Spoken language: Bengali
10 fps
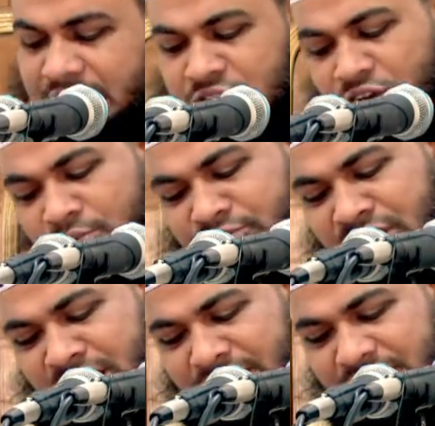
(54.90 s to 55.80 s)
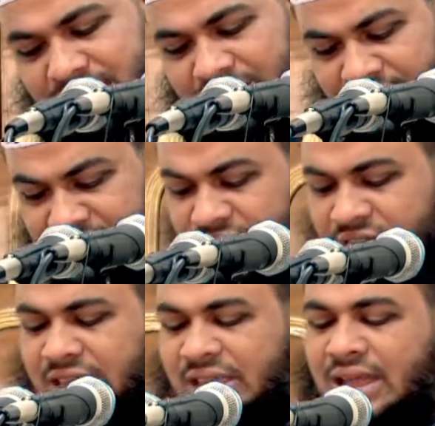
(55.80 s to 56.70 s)
যে রমজান
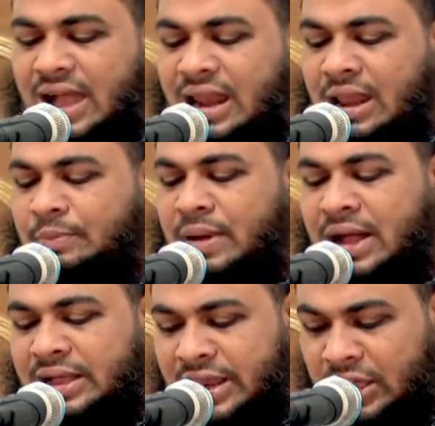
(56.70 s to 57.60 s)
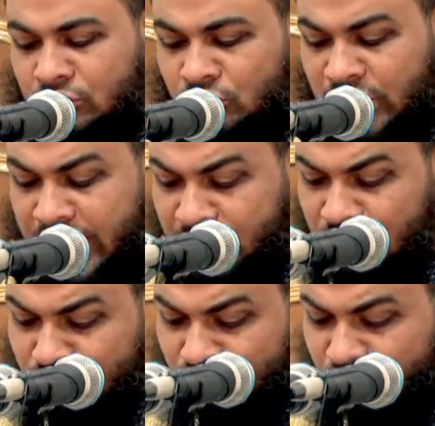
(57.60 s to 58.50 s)
নিজেকে আল্লাহ পাকের একজন
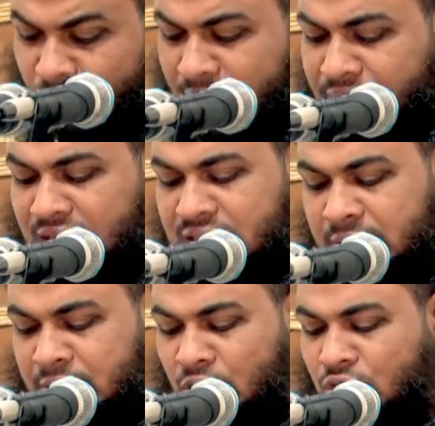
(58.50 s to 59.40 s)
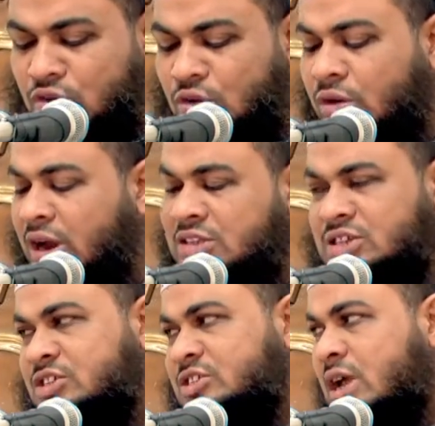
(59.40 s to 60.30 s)
একনিষ্ঠ বান্দা হিসেবে গণ্য করার
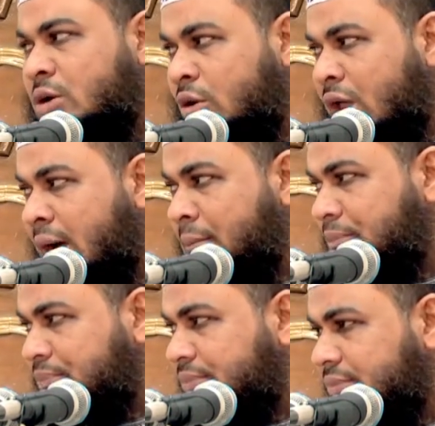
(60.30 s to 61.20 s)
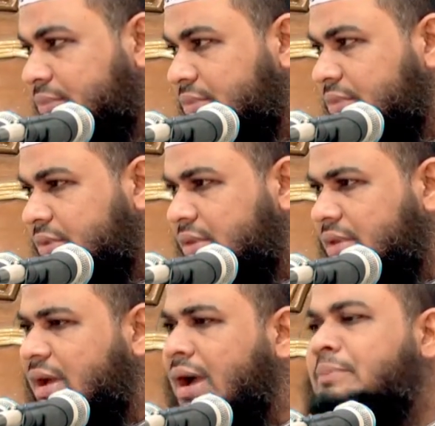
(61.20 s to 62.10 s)
চেষ্টা করা
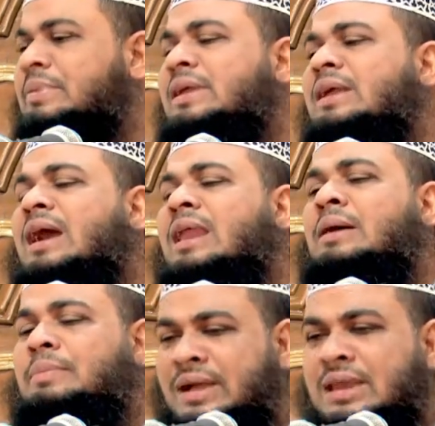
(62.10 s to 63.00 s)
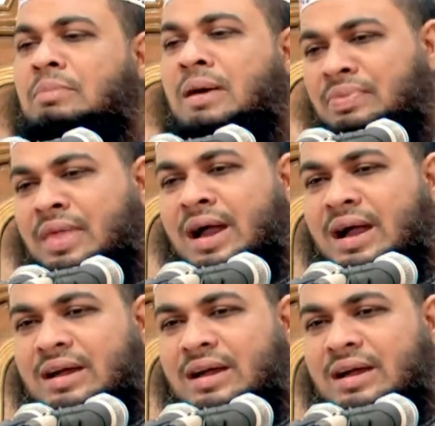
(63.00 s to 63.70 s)
আপনি আল্লাহ পাকের বান্দা